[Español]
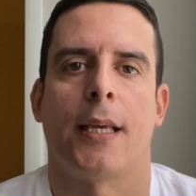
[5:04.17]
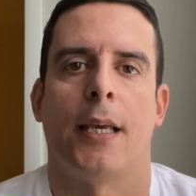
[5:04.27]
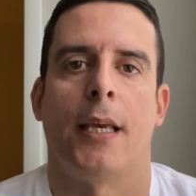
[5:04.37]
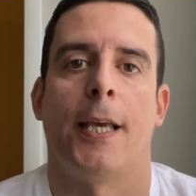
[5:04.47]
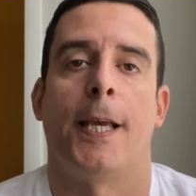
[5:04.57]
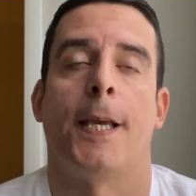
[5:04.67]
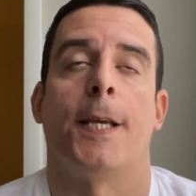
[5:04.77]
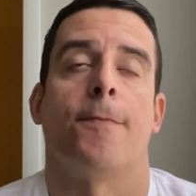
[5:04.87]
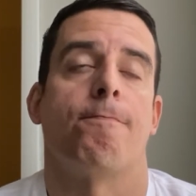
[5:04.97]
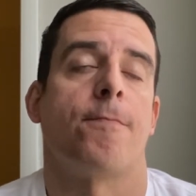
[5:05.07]

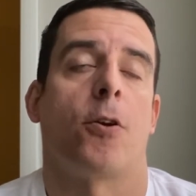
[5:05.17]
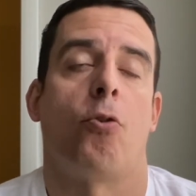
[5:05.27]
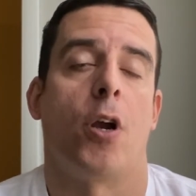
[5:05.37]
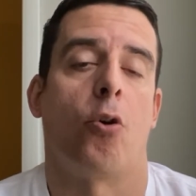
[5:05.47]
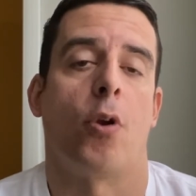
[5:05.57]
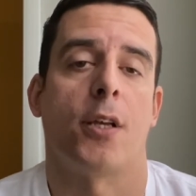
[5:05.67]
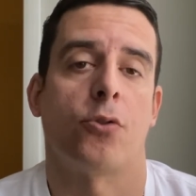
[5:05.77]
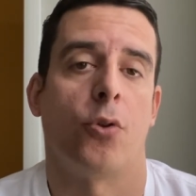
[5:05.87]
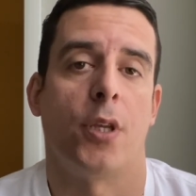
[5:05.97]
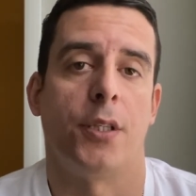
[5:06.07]
que con el
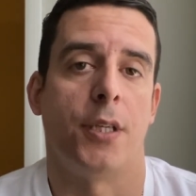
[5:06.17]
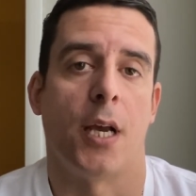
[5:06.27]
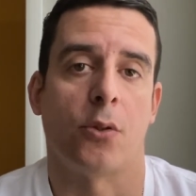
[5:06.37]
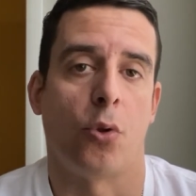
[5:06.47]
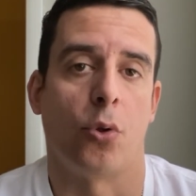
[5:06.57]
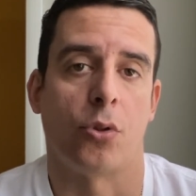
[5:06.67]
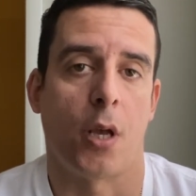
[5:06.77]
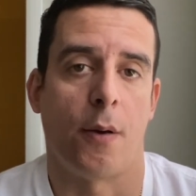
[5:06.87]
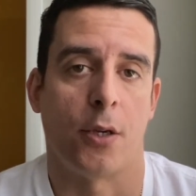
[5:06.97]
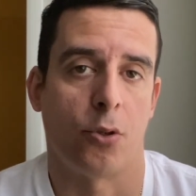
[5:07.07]
golazo de él ya todo
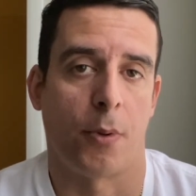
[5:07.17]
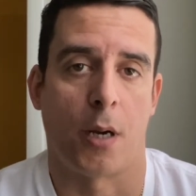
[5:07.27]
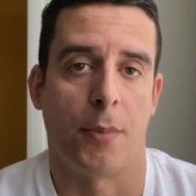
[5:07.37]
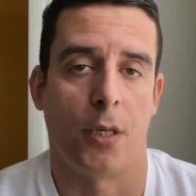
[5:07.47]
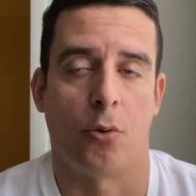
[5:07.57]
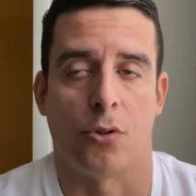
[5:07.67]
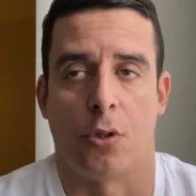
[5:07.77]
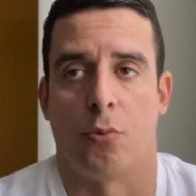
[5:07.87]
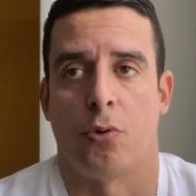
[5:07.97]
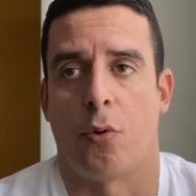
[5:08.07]
estaba hecho para México. El
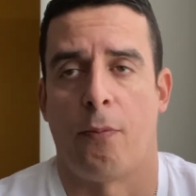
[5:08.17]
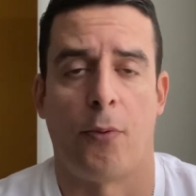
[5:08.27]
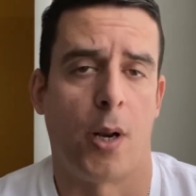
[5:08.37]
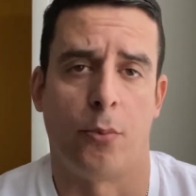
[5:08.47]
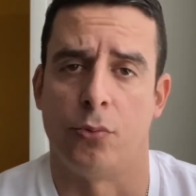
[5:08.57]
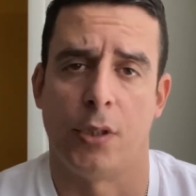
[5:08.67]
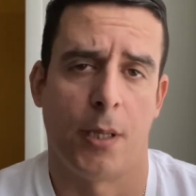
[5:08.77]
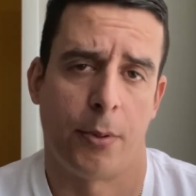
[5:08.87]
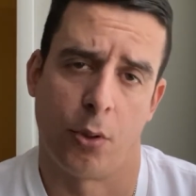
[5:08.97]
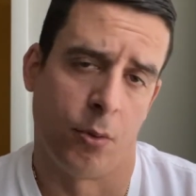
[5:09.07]
segundo gol fue la
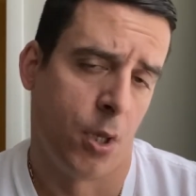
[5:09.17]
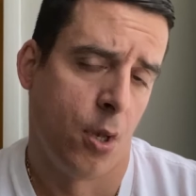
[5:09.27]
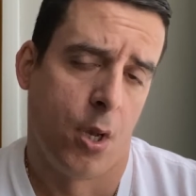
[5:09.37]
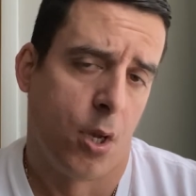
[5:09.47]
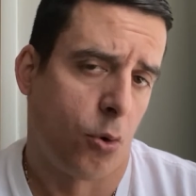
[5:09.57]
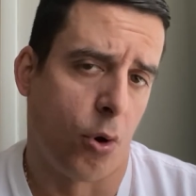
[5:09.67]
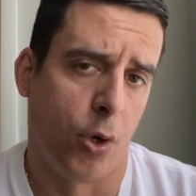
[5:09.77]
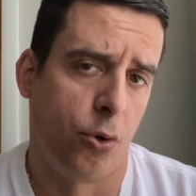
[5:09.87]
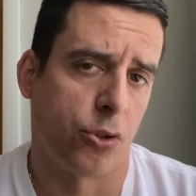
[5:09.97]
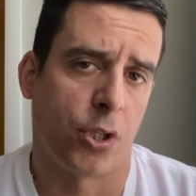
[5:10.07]
puntilla, pero con
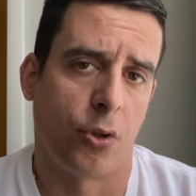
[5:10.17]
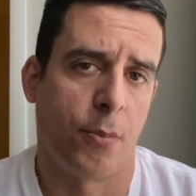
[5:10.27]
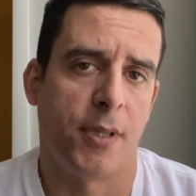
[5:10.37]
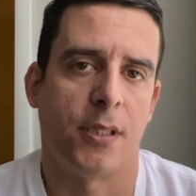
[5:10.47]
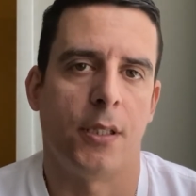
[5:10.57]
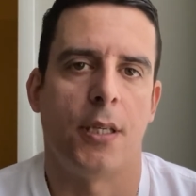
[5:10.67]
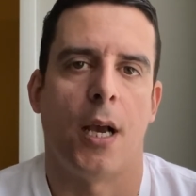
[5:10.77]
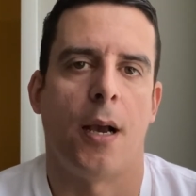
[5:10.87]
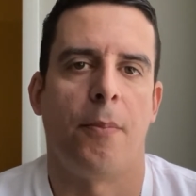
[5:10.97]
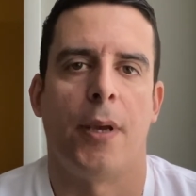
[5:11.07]
el 1-0 de Messi
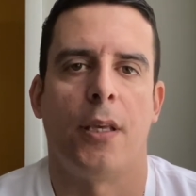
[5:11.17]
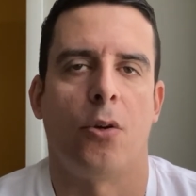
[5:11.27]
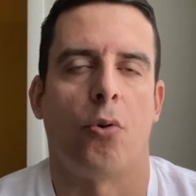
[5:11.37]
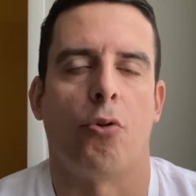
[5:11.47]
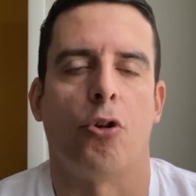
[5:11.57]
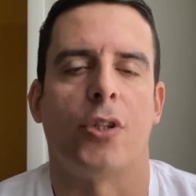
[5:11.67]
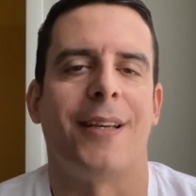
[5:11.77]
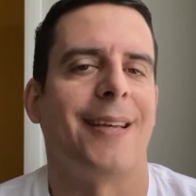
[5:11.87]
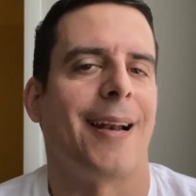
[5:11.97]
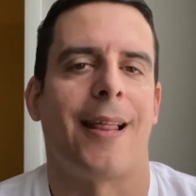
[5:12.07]
ya México no
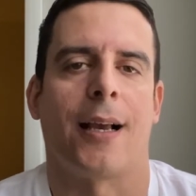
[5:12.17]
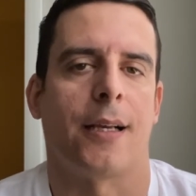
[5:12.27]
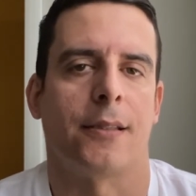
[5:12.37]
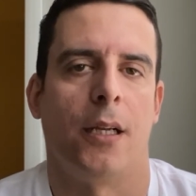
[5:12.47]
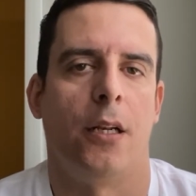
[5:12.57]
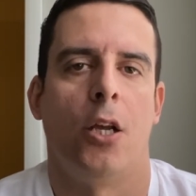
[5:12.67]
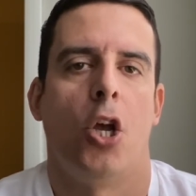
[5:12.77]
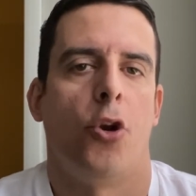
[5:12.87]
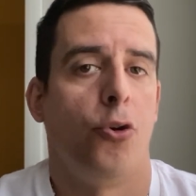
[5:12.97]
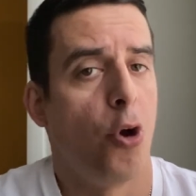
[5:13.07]
tenía nada que hacer,
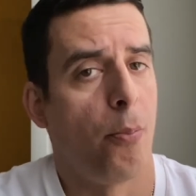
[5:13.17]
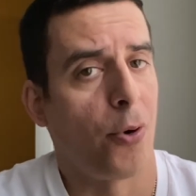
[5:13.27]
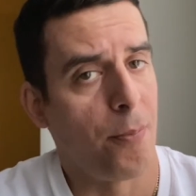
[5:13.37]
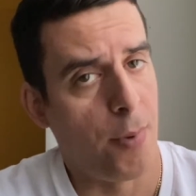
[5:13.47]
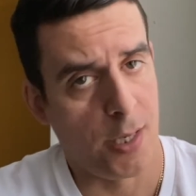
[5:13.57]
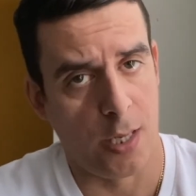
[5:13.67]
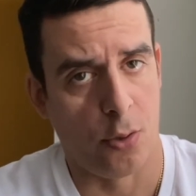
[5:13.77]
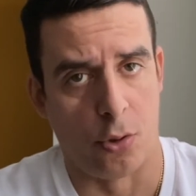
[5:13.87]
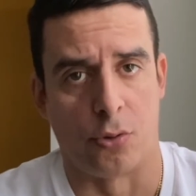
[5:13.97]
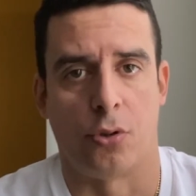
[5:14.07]
no por el
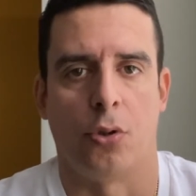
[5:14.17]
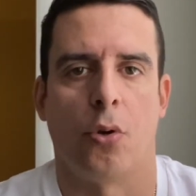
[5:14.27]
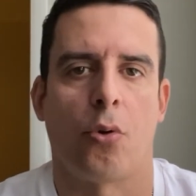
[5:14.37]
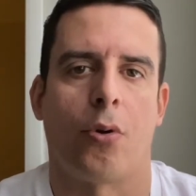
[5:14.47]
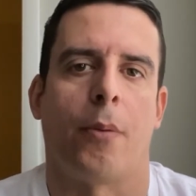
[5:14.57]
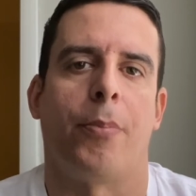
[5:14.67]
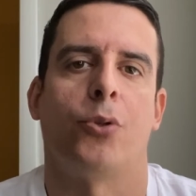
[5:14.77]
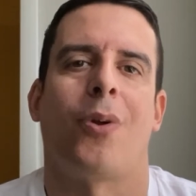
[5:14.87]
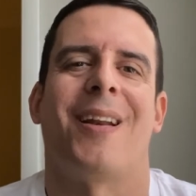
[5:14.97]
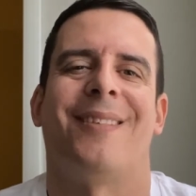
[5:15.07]
marcador, sino con
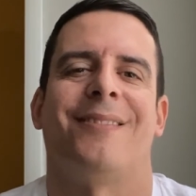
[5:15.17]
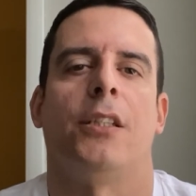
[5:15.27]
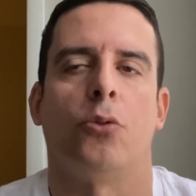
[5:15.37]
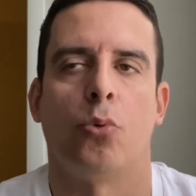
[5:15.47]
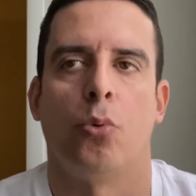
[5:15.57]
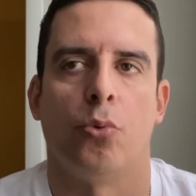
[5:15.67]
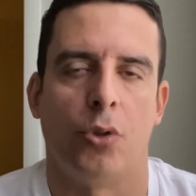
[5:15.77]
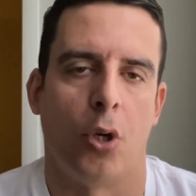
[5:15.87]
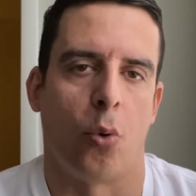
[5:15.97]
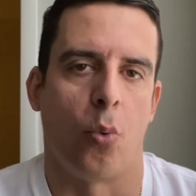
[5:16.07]
respecto a la actitud
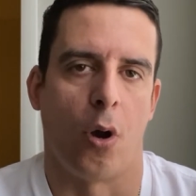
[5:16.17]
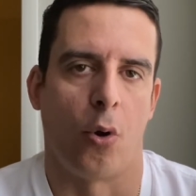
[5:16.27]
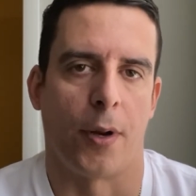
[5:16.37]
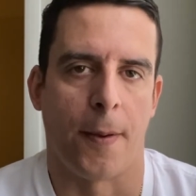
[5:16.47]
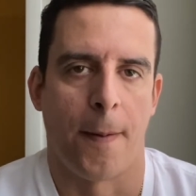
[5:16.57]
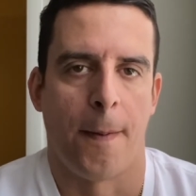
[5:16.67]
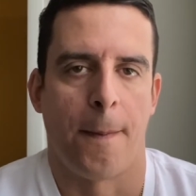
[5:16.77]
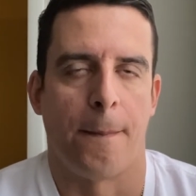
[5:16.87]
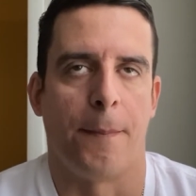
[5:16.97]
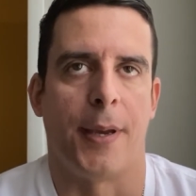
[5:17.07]
de los jugadores
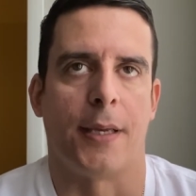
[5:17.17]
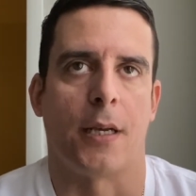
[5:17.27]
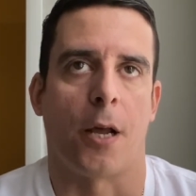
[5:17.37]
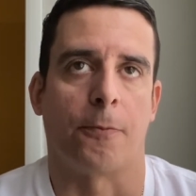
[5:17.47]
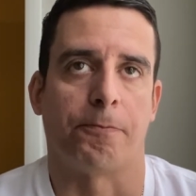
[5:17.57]
mexicanos.